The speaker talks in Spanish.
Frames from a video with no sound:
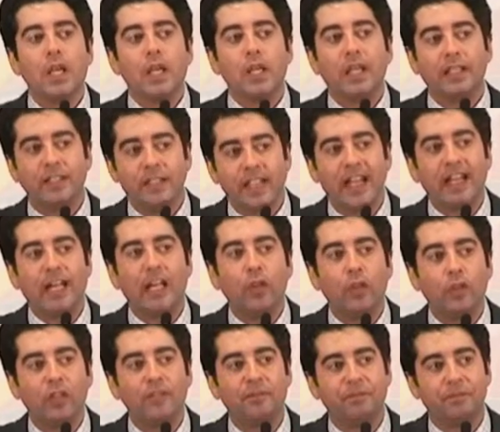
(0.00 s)
que estén
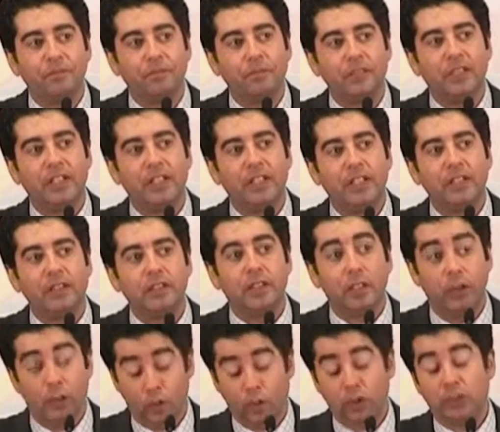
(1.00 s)
cargados
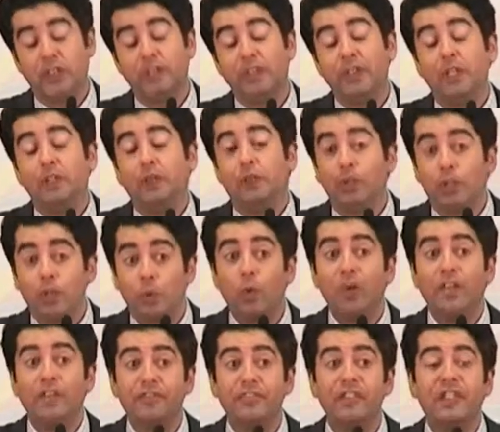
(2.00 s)
de, conocimiento, de
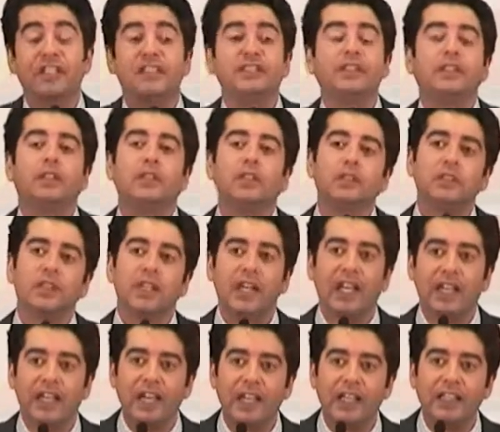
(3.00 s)
cualificación de
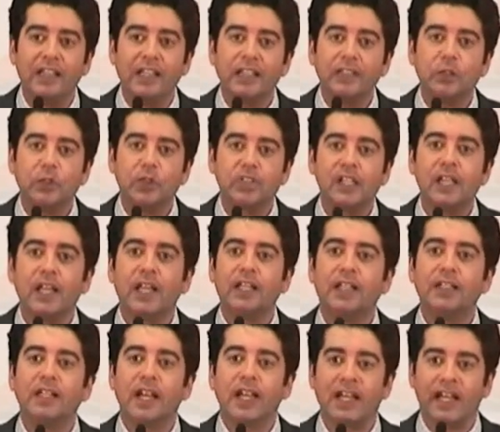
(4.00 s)
la realidad
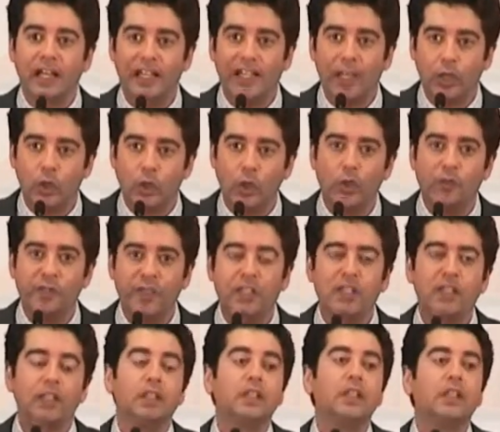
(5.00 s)
social, de la realidad
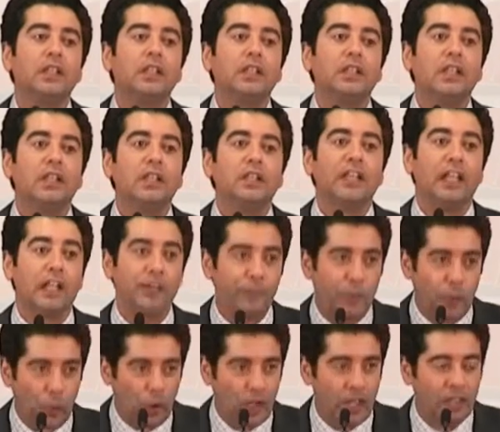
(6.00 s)
económica, del
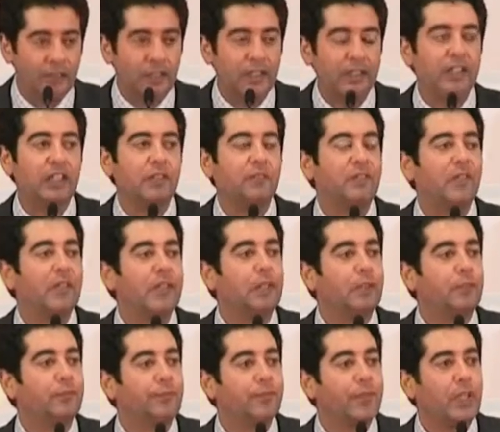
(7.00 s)
problema del
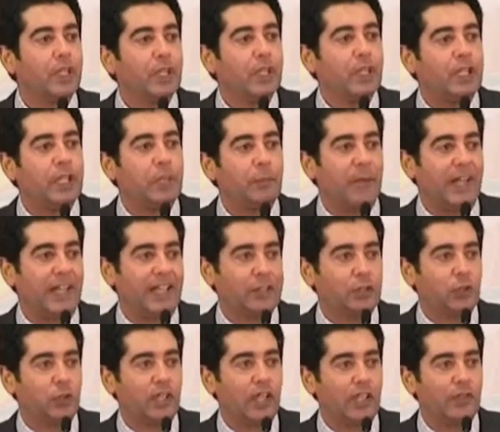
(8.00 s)
empleo. Y para
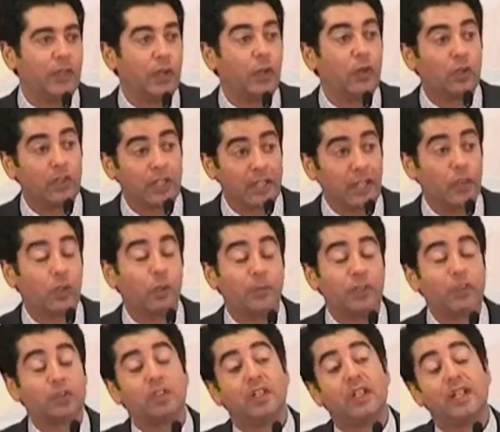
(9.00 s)
eso nada mejor que las dos
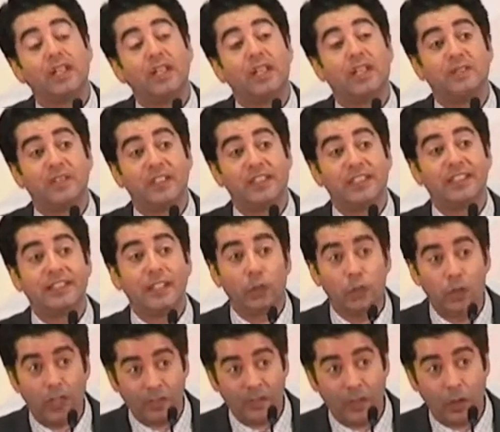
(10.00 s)
personas que he
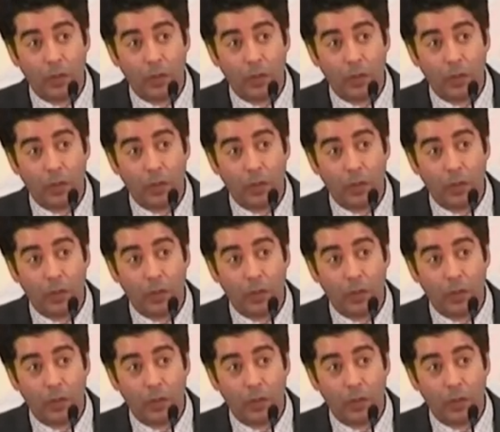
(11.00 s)
presentado que me